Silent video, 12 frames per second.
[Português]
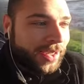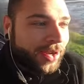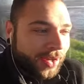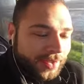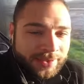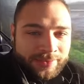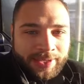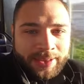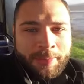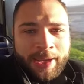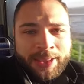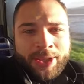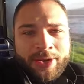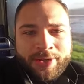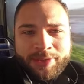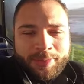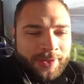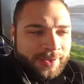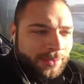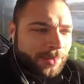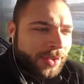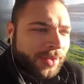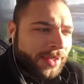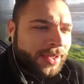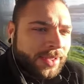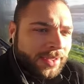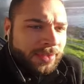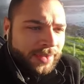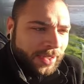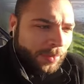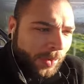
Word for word: aqui gostam, é do McDonald's, por exemplo. Você